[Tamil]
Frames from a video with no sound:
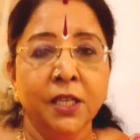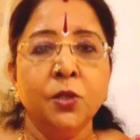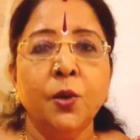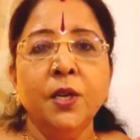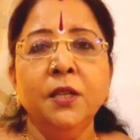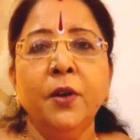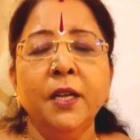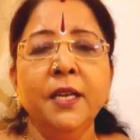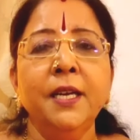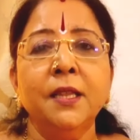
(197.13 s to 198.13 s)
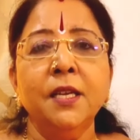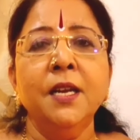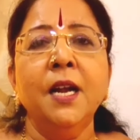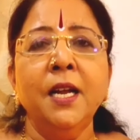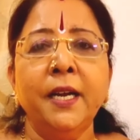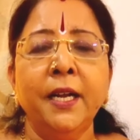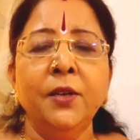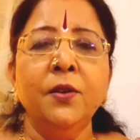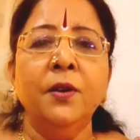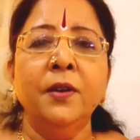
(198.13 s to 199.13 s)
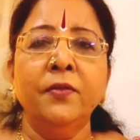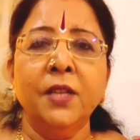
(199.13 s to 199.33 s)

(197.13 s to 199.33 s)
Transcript: இதை சொன்னது உடனே எத்தனை நாள்ல கிடைக்கும்